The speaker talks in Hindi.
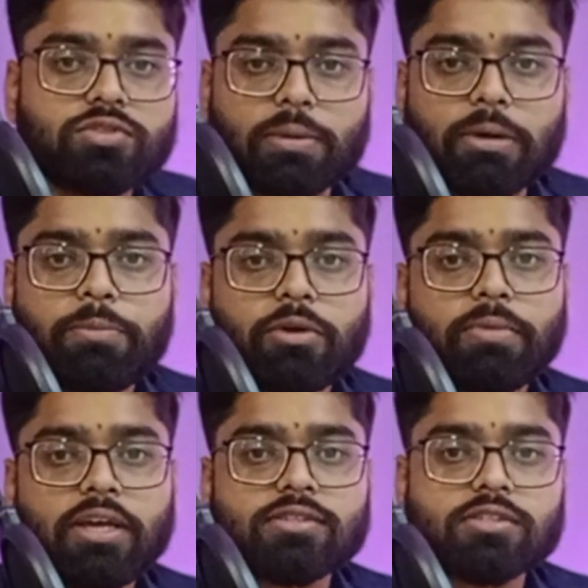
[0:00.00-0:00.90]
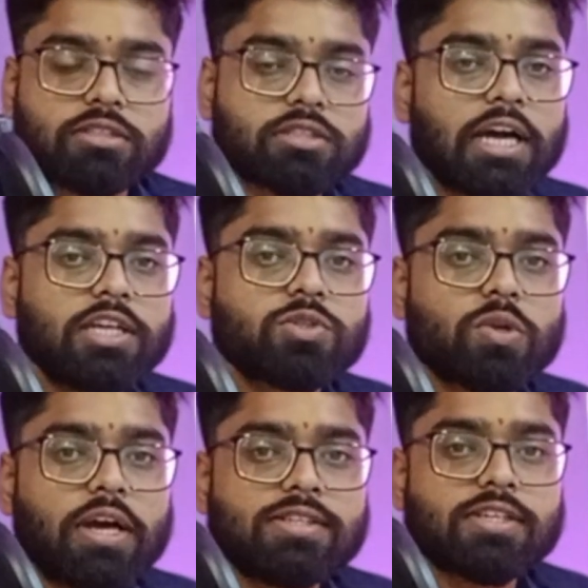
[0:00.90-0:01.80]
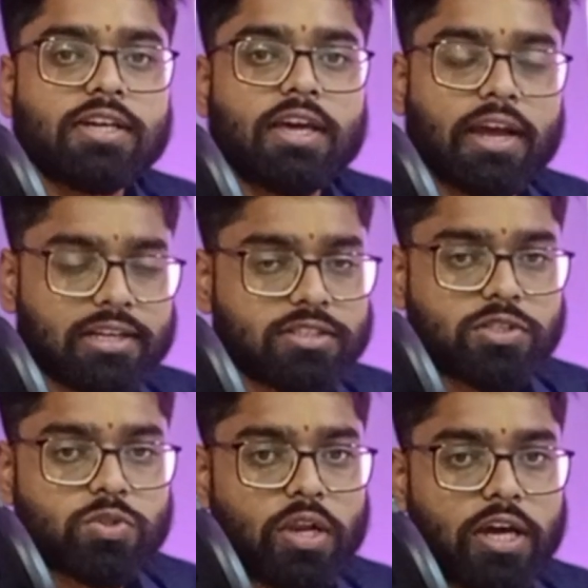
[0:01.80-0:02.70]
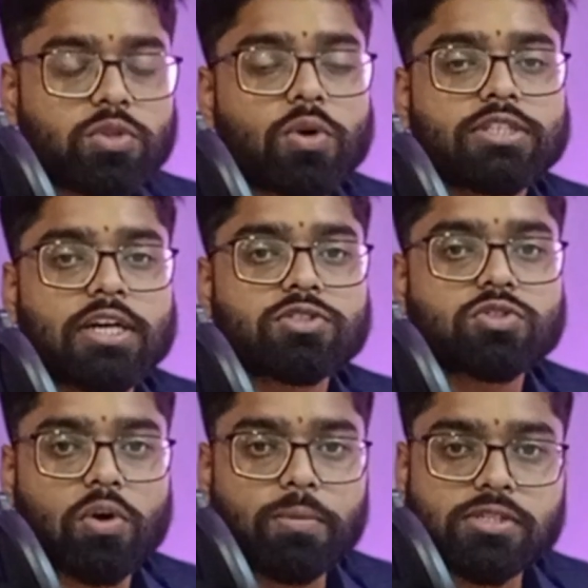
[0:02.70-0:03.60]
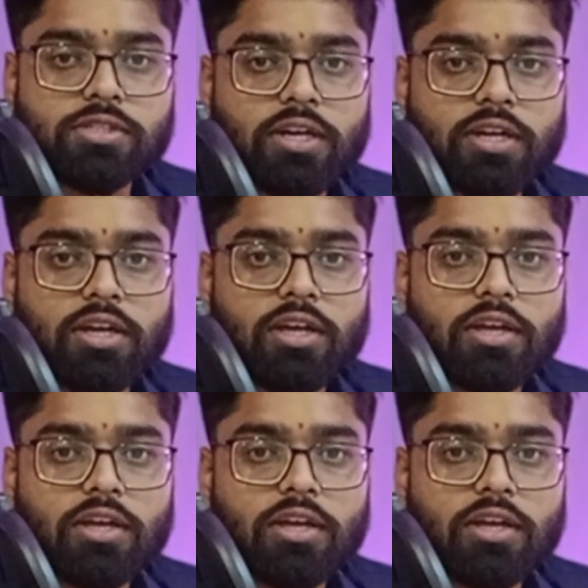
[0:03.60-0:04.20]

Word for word: जबलपुर में 27 जुलाई से 31 जुलाई 2024 तक